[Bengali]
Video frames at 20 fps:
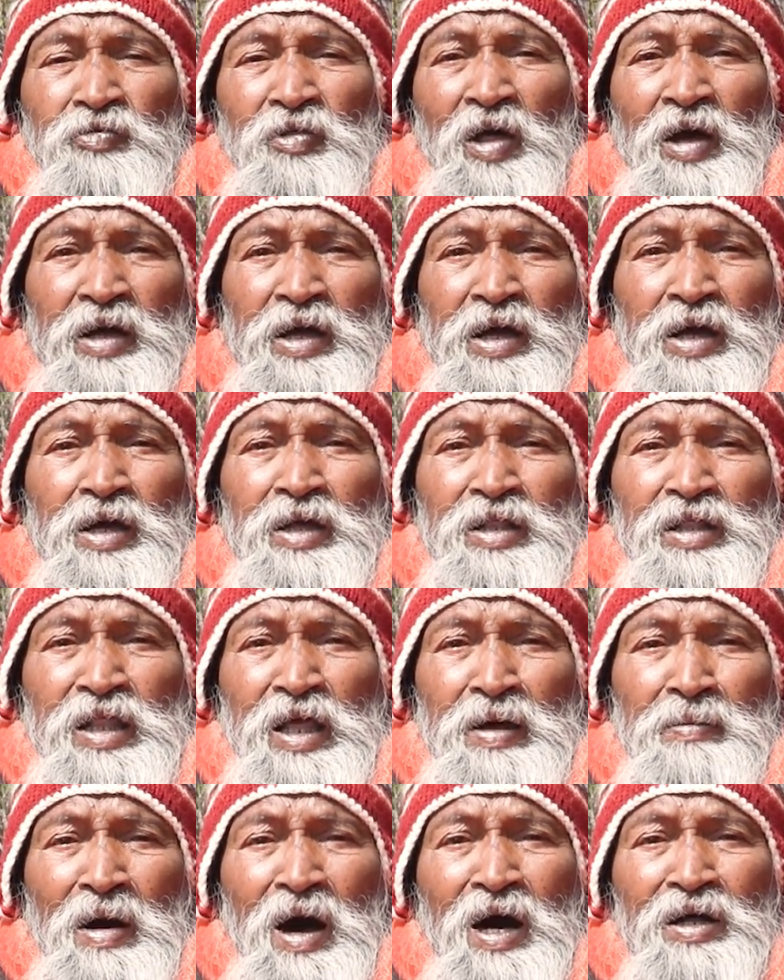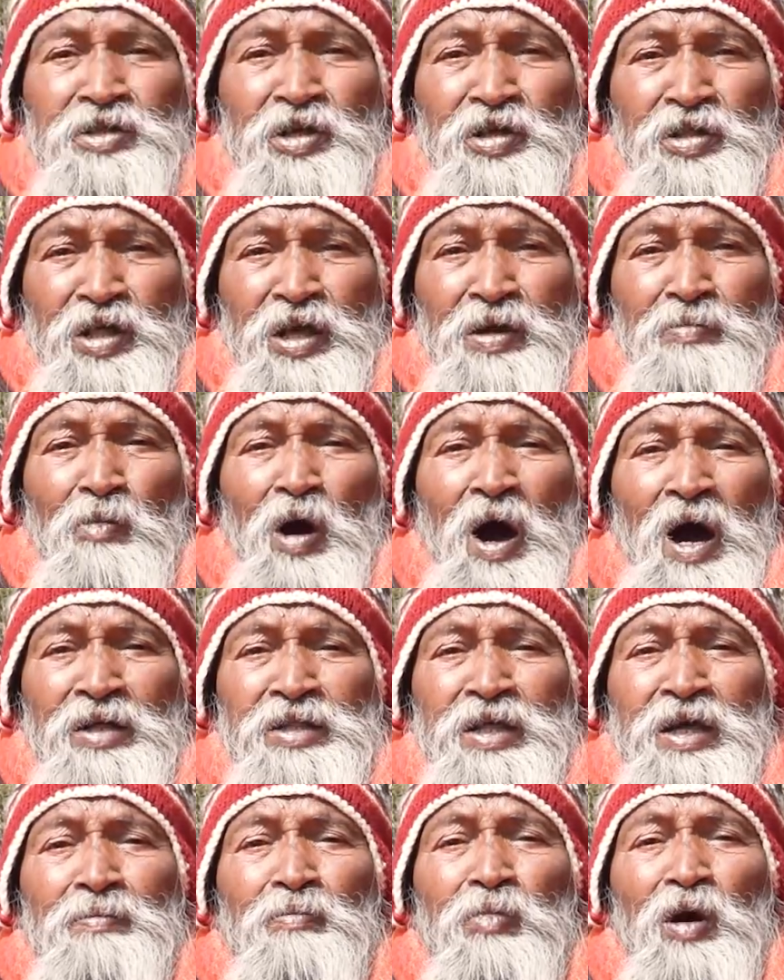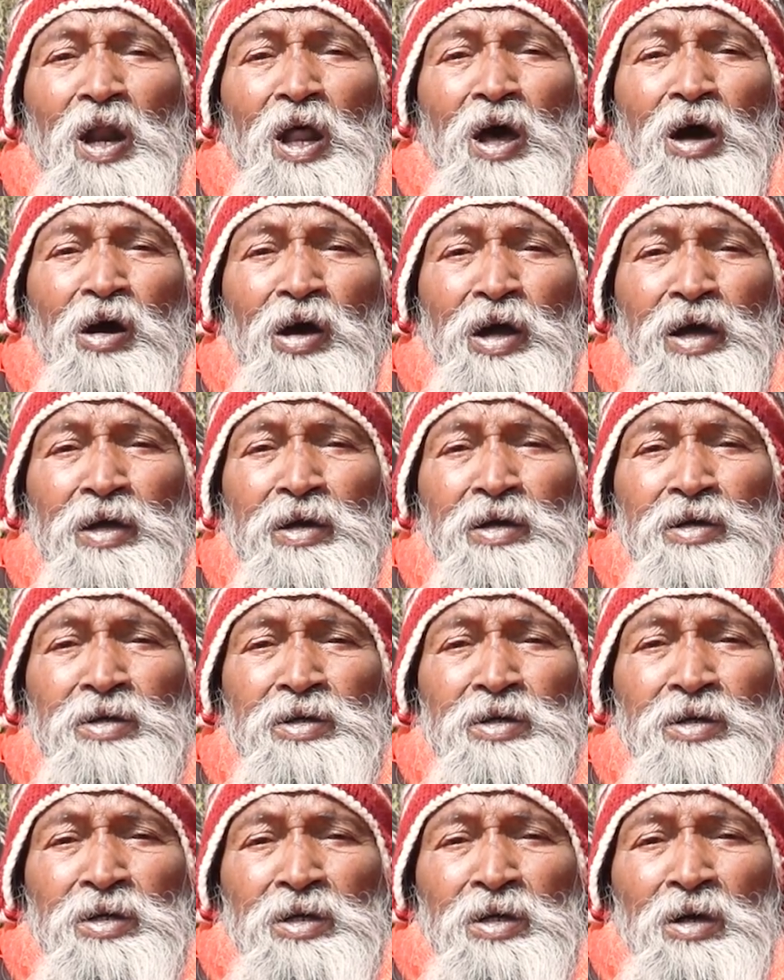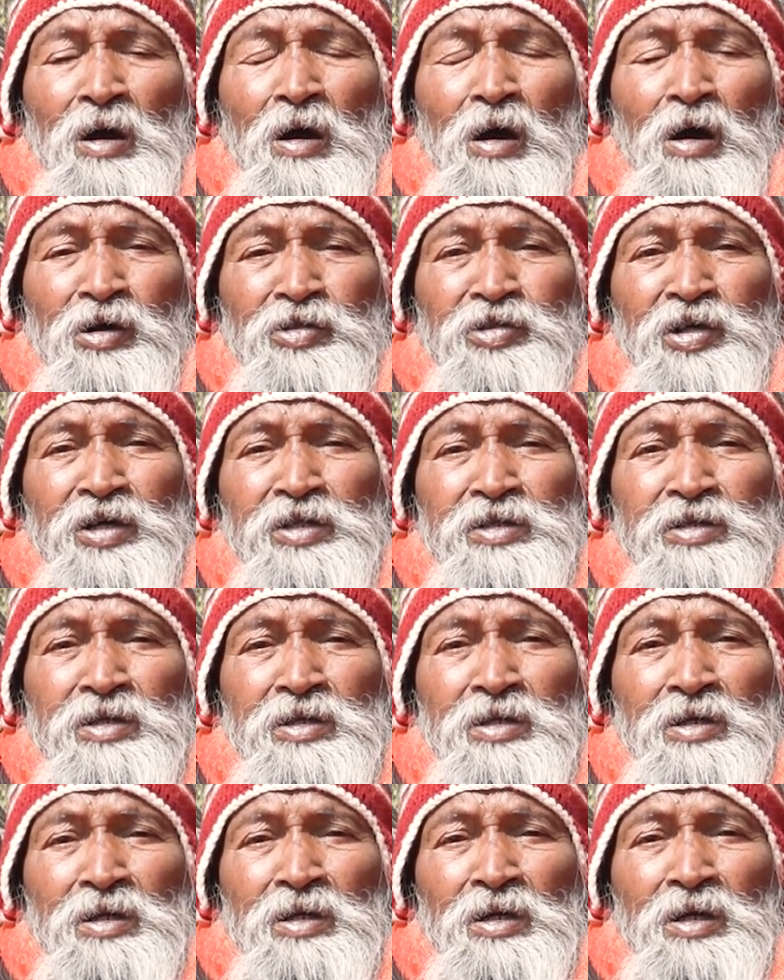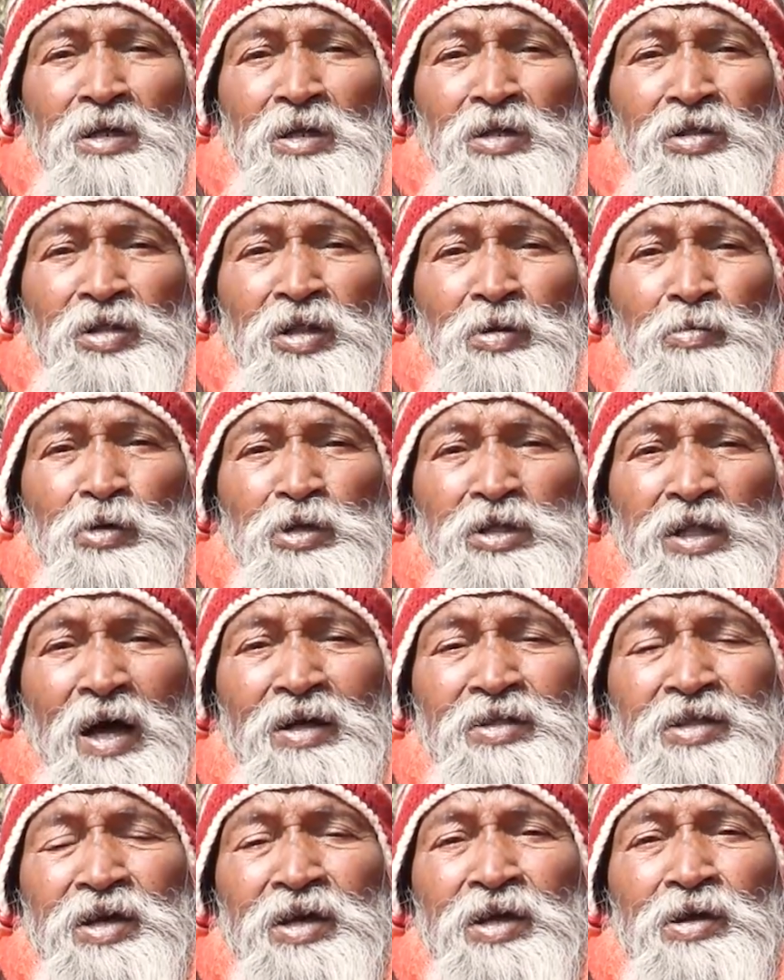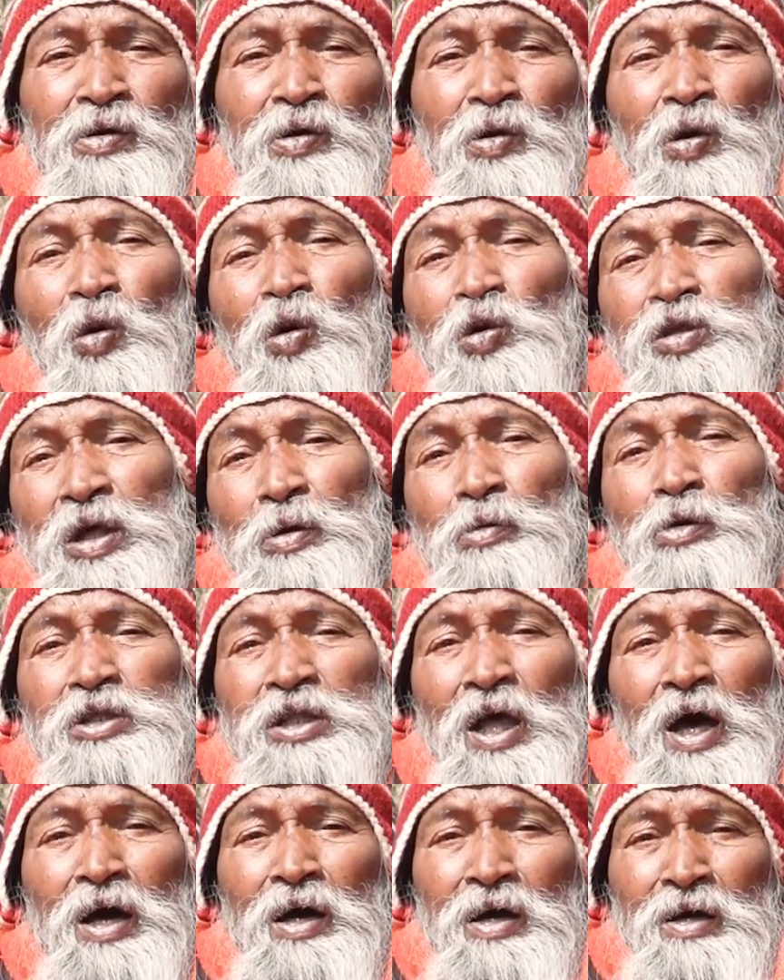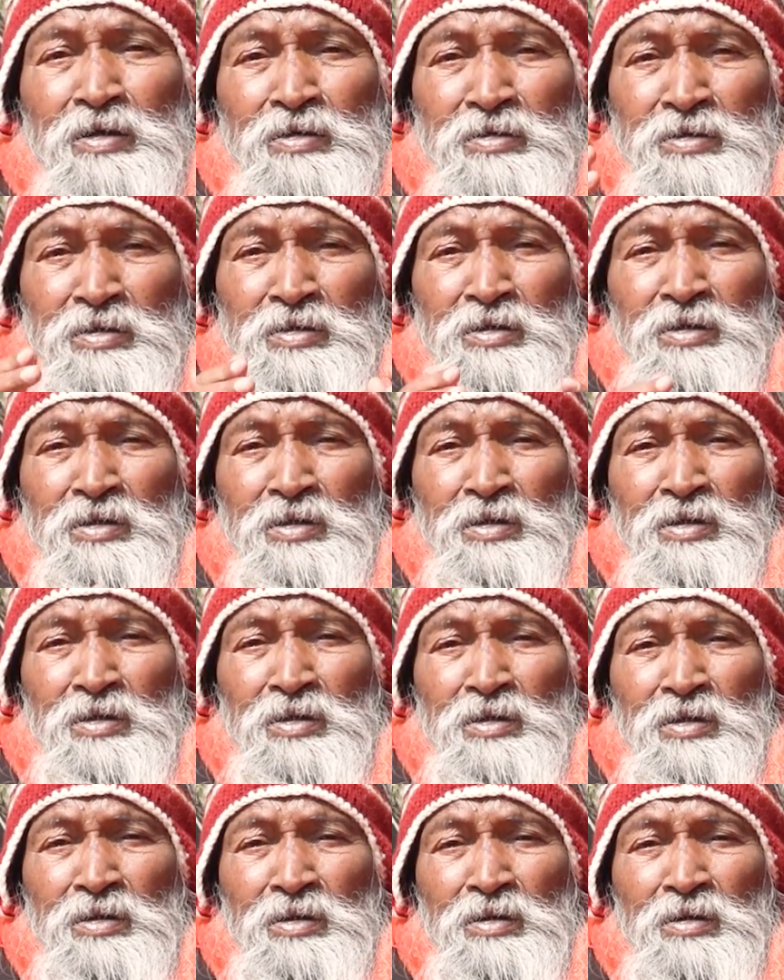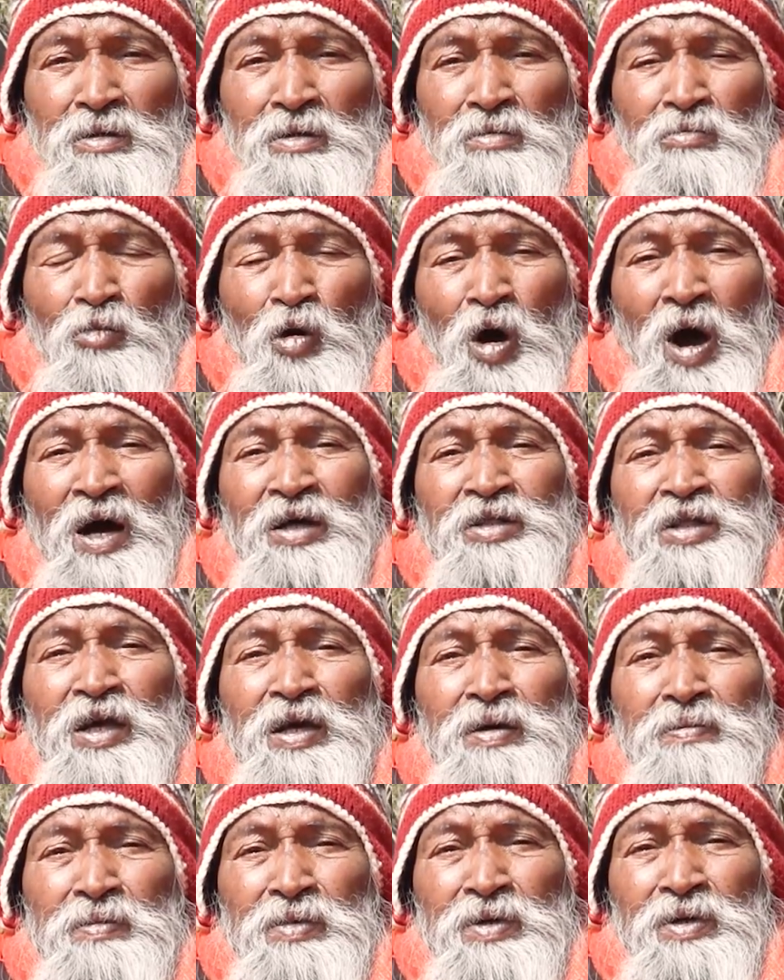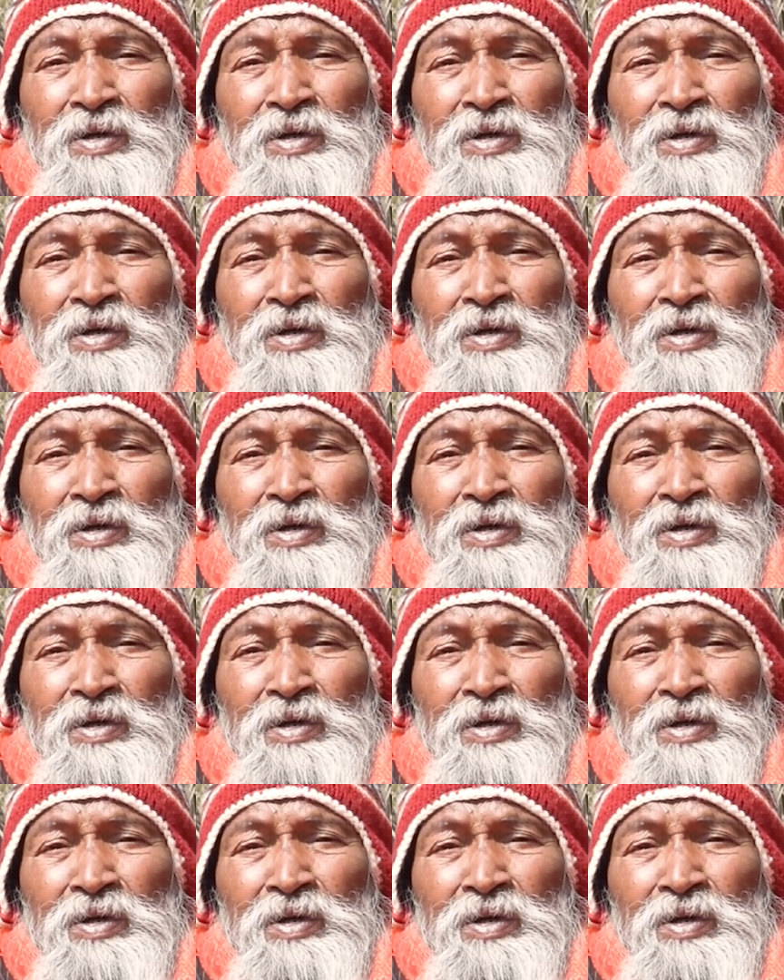তাকে আদি দেব মহাদেব বলা হয় অর্থাৎ দেবতাদের ও দেবতা মহাদেব